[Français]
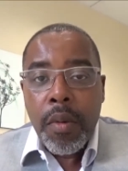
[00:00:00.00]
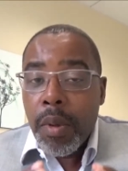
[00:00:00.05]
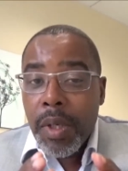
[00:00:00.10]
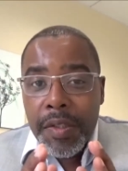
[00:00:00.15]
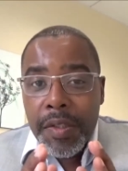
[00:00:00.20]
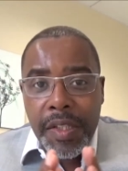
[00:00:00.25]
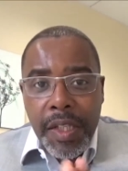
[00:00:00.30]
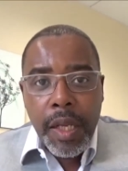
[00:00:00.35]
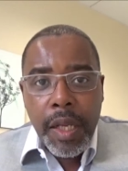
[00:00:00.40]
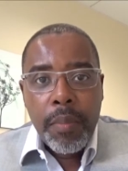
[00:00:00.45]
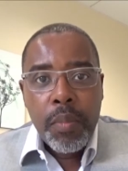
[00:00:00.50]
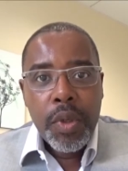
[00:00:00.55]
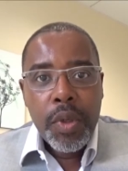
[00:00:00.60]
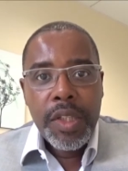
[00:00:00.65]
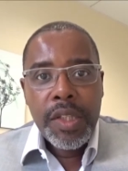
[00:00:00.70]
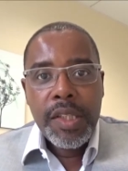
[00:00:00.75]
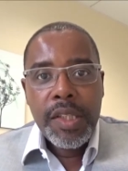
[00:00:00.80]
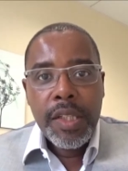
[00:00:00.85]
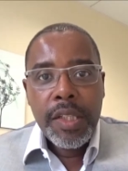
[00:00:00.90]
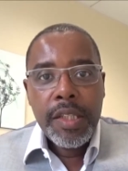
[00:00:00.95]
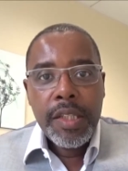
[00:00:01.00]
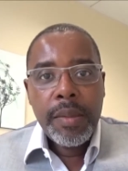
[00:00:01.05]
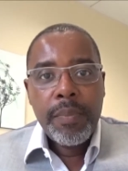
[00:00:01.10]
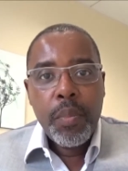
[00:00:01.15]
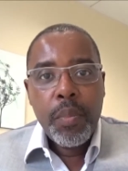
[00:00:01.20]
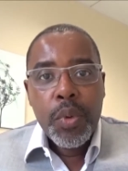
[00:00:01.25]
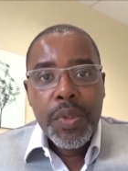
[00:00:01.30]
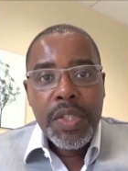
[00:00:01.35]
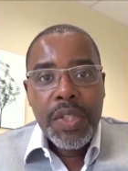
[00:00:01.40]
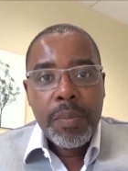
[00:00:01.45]
C'est la politique des
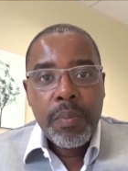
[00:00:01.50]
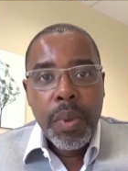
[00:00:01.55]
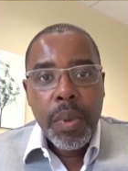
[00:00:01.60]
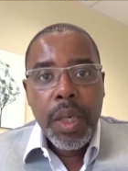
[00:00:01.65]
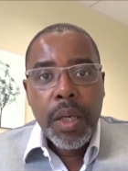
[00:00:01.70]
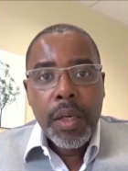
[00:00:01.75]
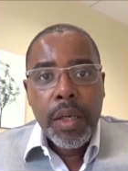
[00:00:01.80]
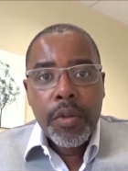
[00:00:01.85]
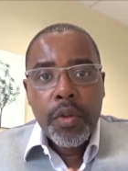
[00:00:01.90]
petits pas.